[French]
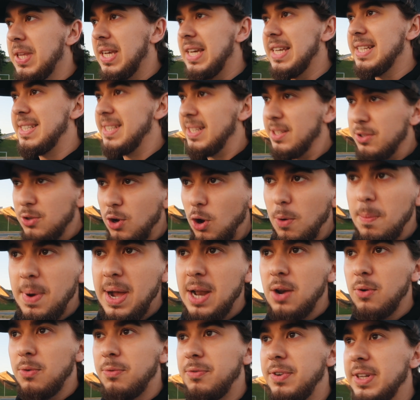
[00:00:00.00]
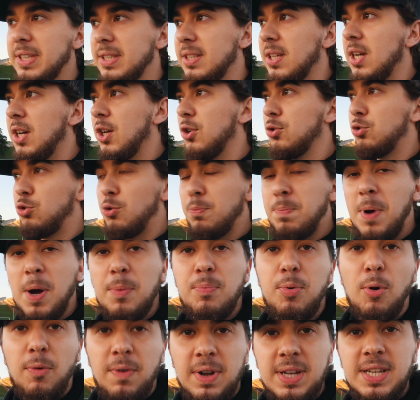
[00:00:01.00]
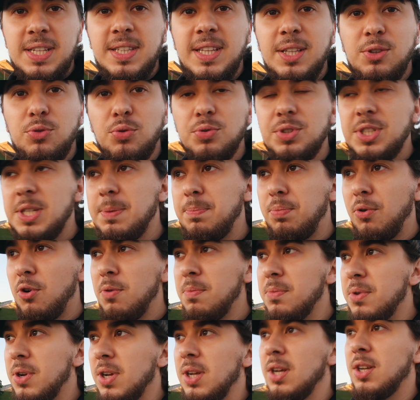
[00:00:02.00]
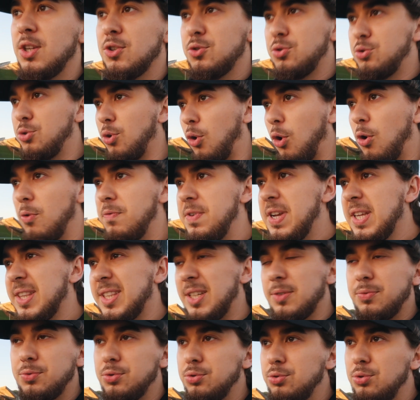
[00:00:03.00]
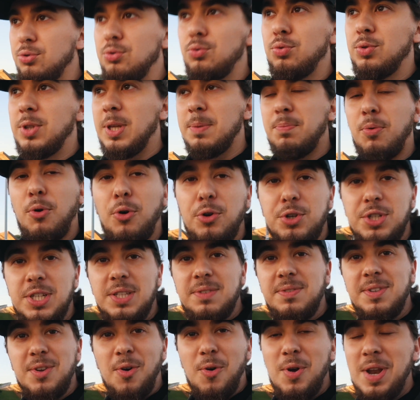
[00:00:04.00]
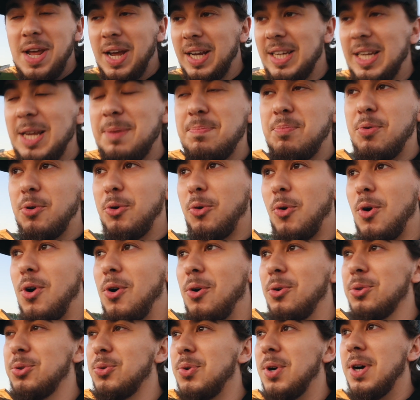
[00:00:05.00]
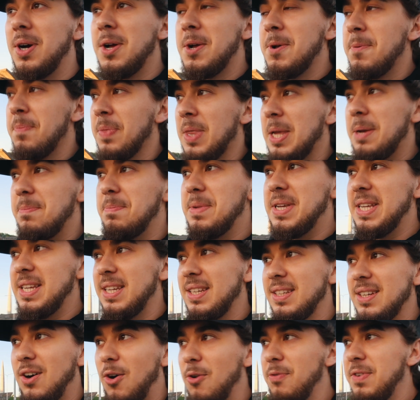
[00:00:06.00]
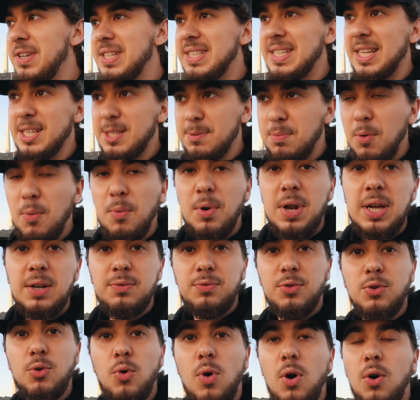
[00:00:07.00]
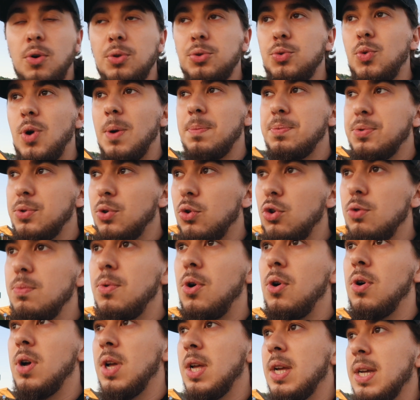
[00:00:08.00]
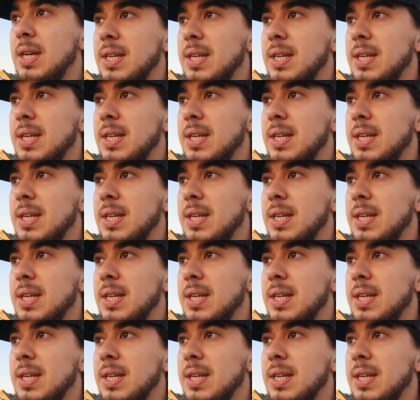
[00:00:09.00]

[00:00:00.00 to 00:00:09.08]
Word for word: Et c'est normal en fait. Tu pars pour valider ton diplôme, tu reviens, tu as foutu tous tes projets de vie en l'air. Qui peut croire en toi Mais en fait, c'est à ce moment-là qu'il faut croire en toi absolument